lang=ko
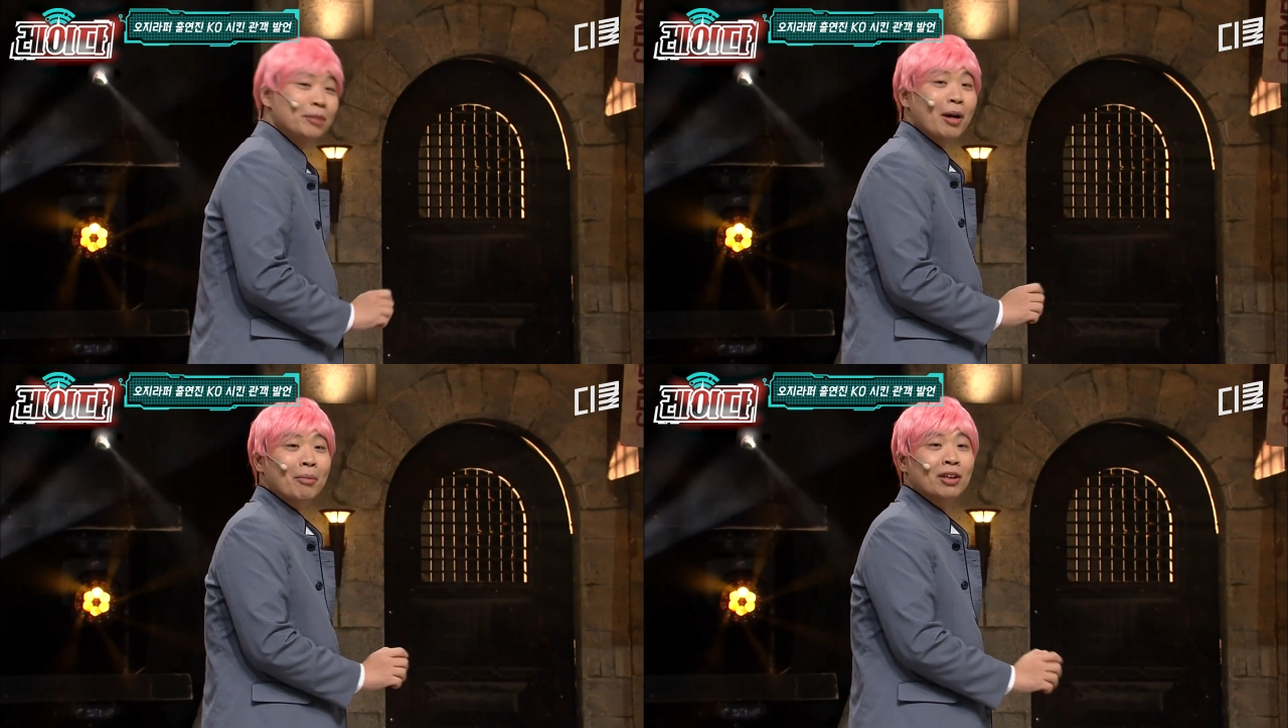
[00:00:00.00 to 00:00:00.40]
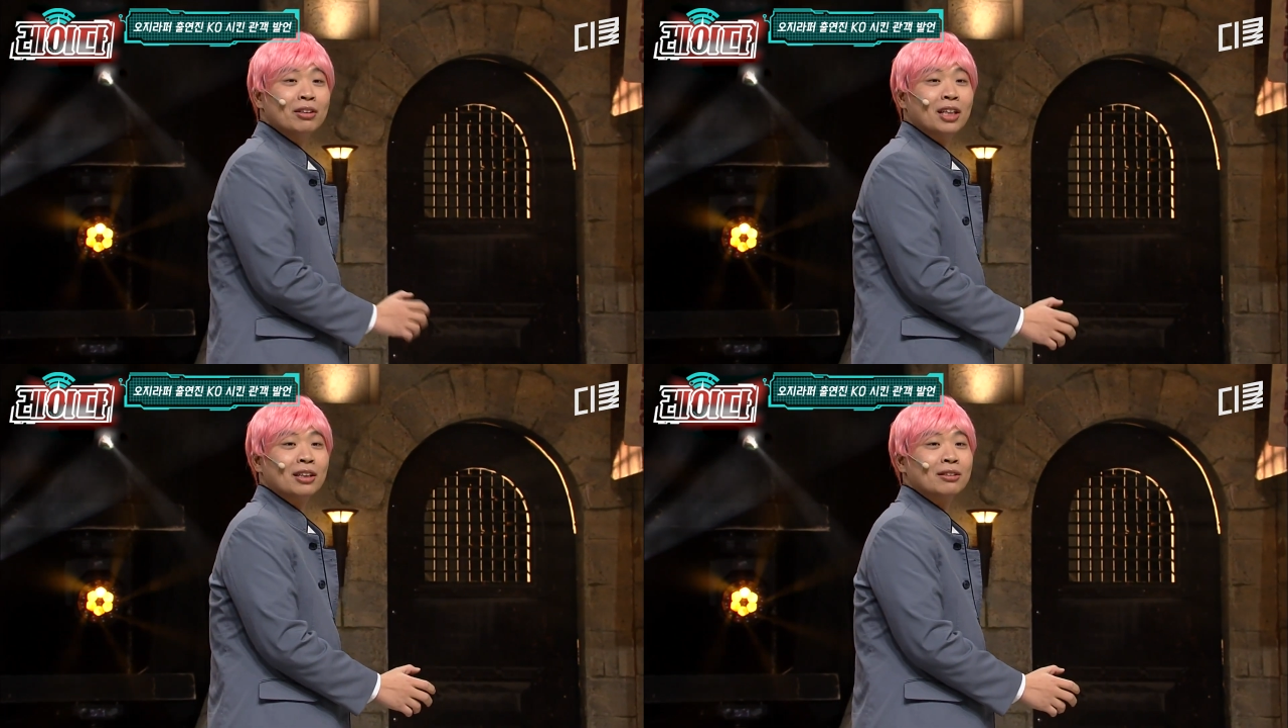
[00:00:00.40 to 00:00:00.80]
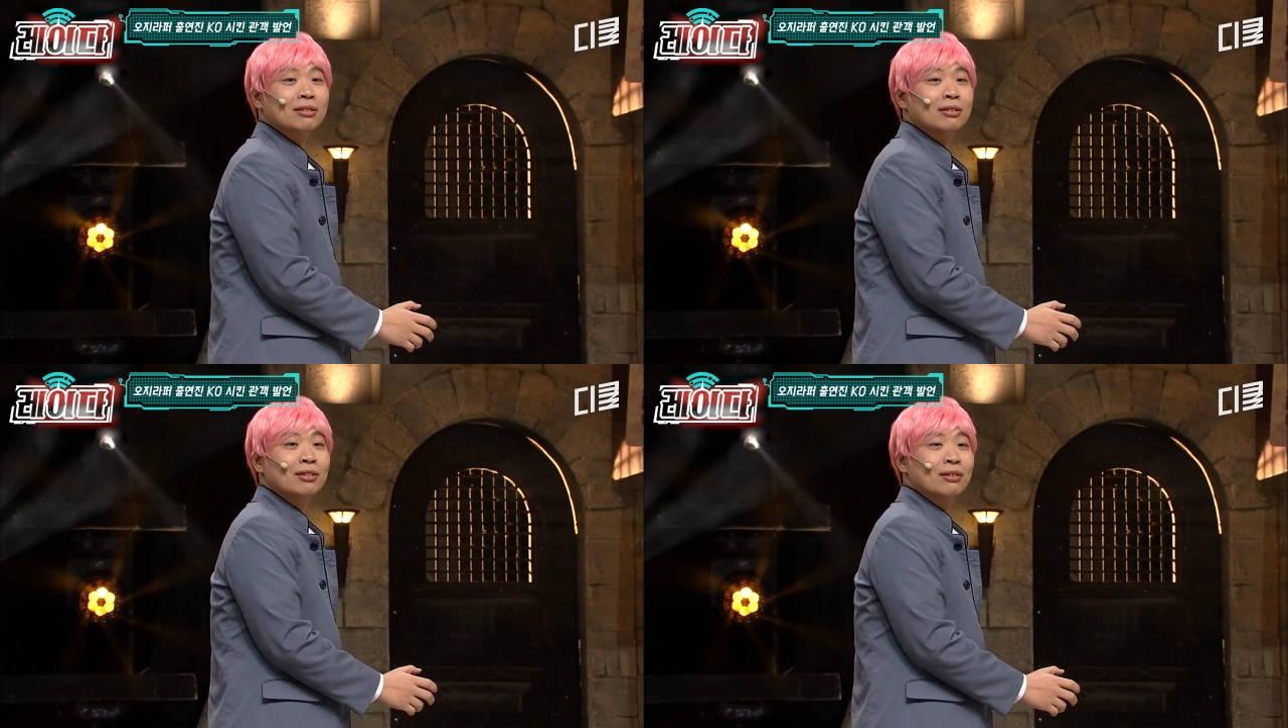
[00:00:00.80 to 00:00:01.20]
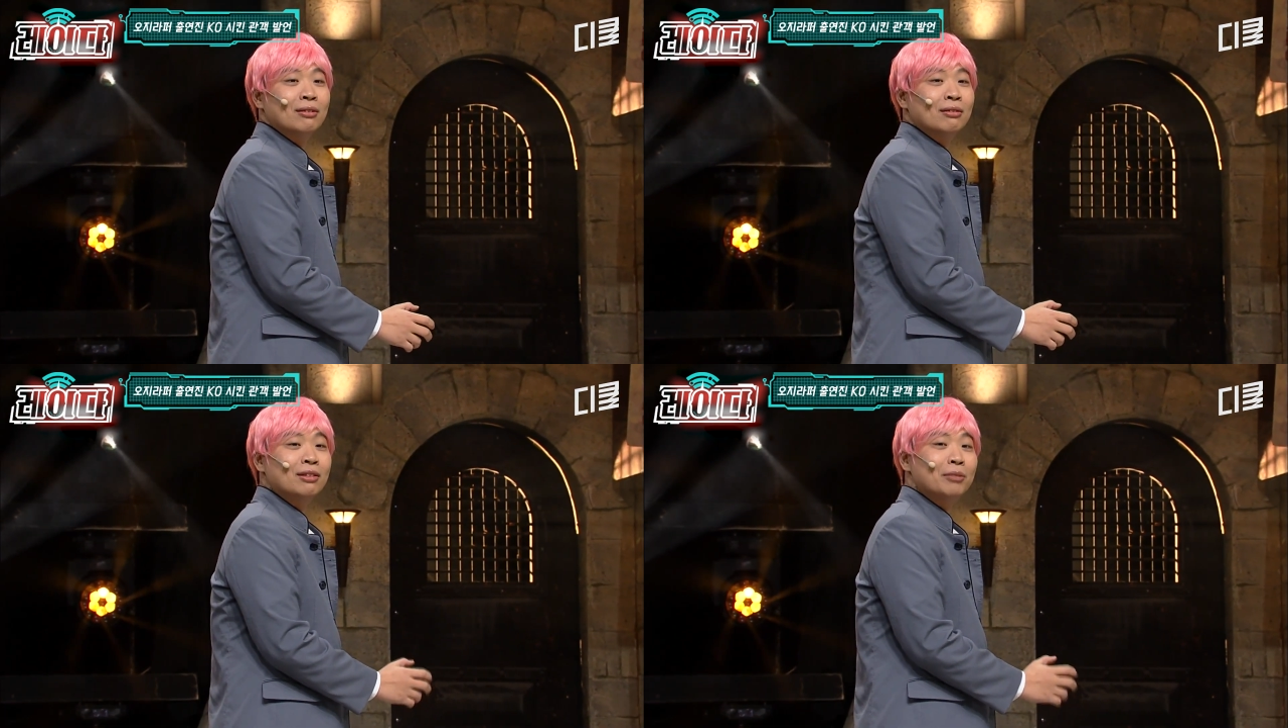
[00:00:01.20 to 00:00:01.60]
200만 원을 찾았어.
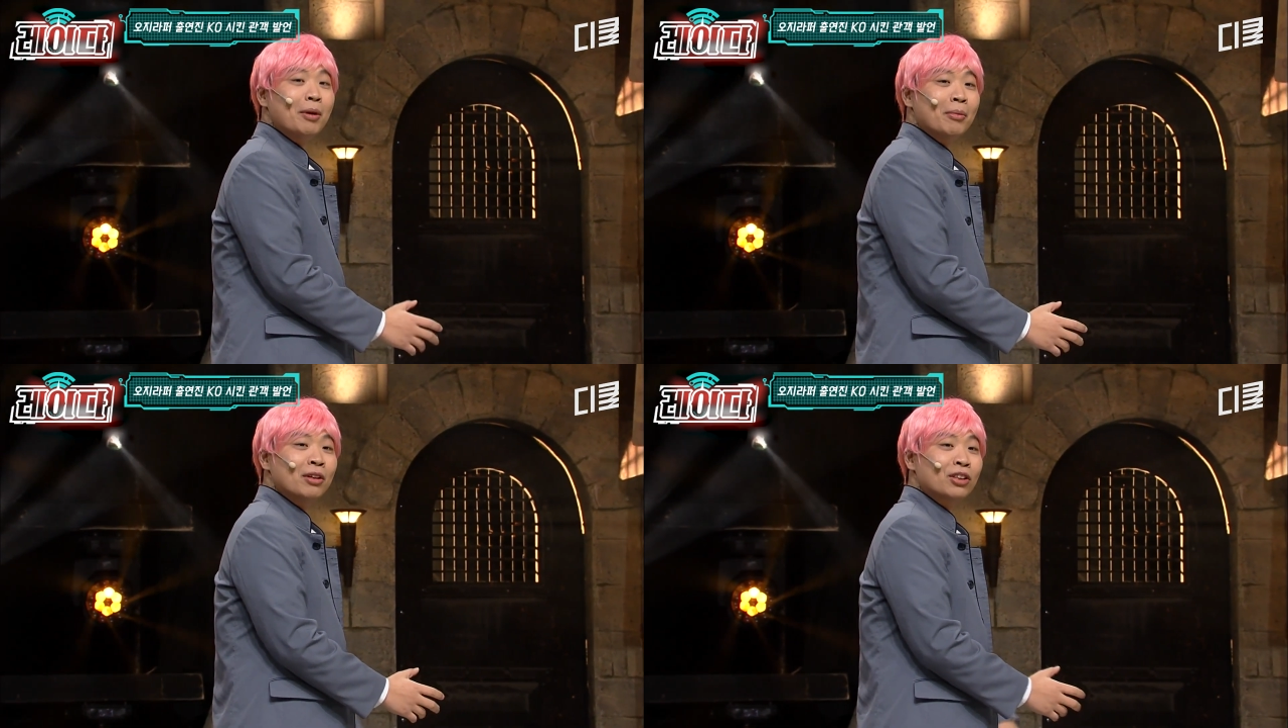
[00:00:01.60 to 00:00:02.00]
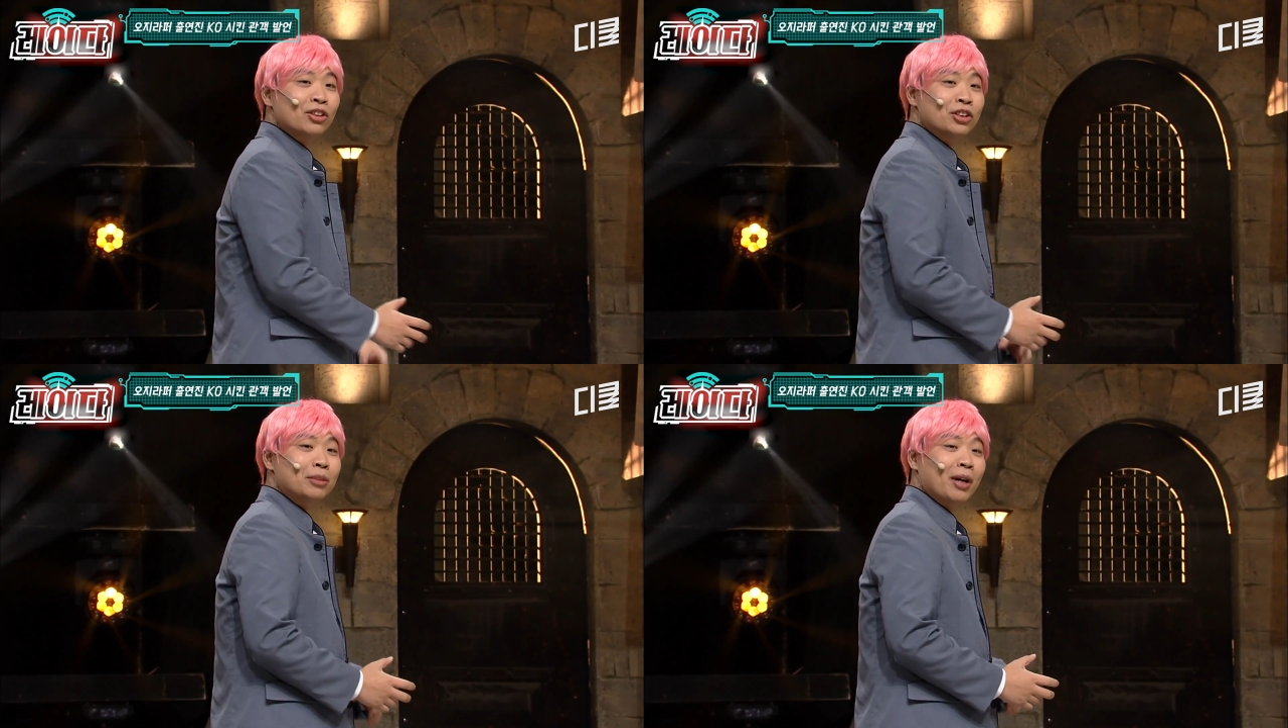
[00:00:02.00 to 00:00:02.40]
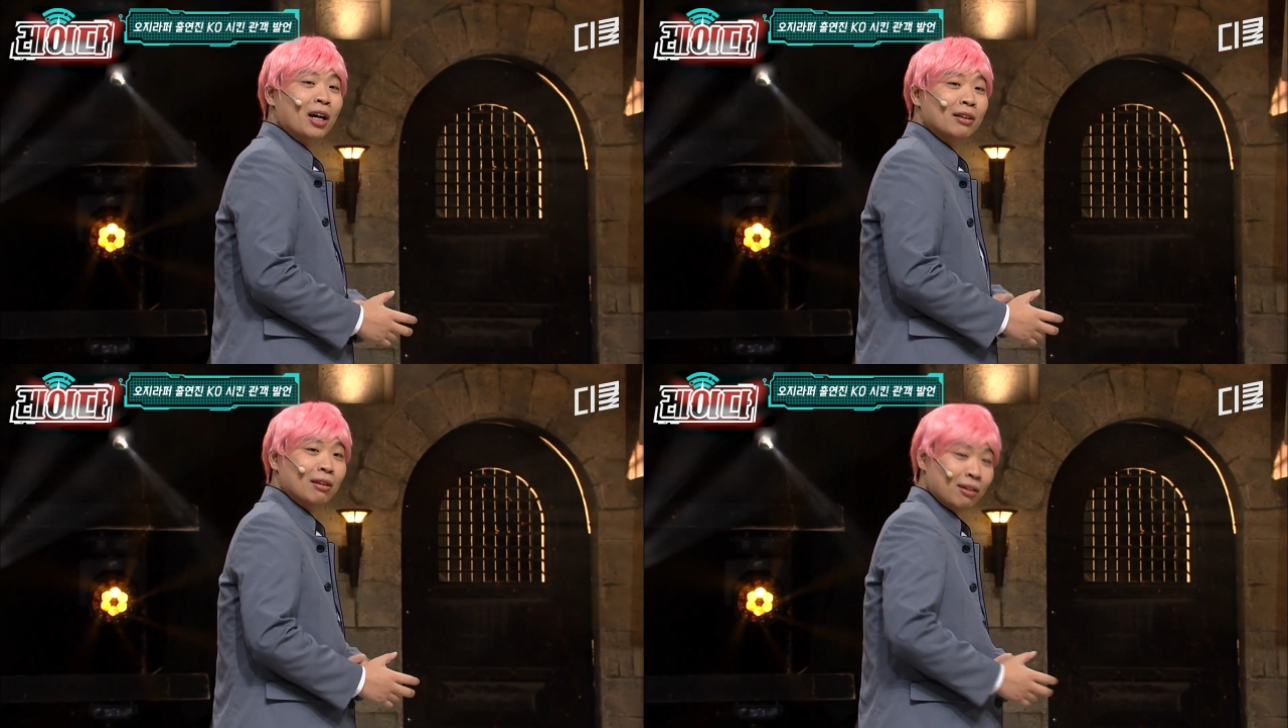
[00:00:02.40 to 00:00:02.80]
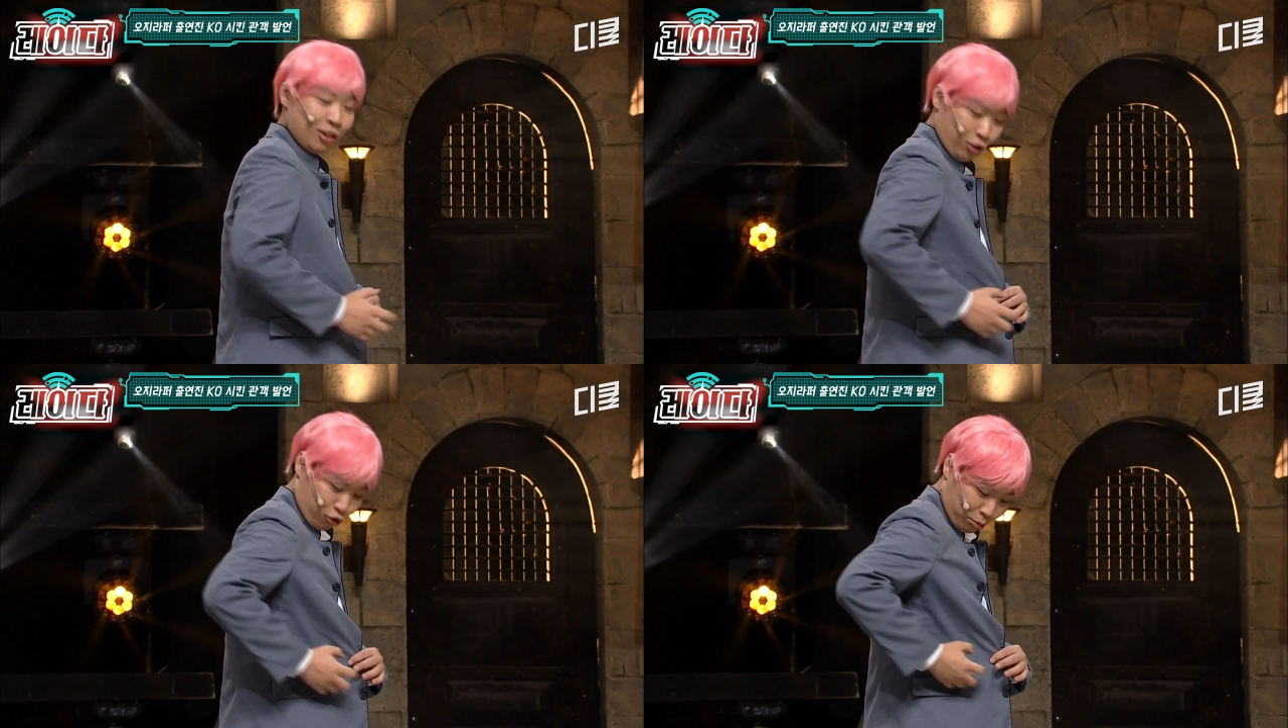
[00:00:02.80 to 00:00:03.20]
음. 200만 원 찾아서 집에 가야 돼.
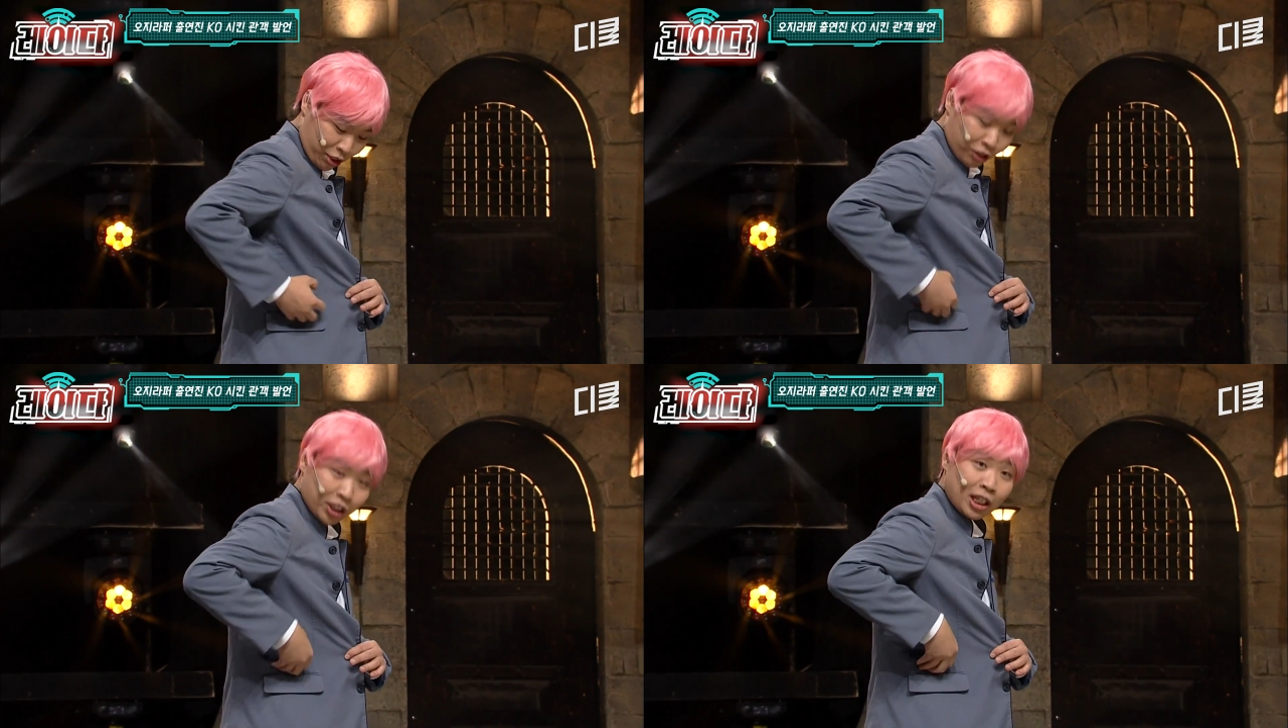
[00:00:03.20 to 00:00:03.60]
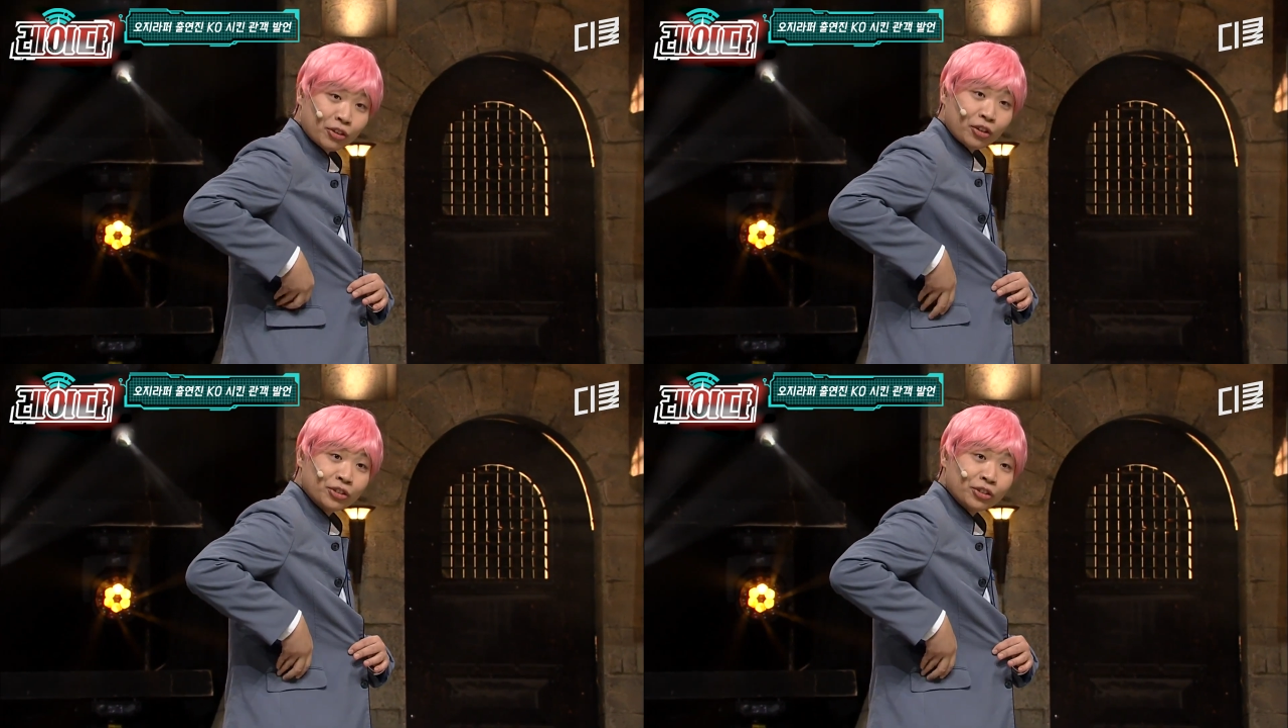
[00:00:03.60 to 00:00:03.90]
그 주머니 여기다 딱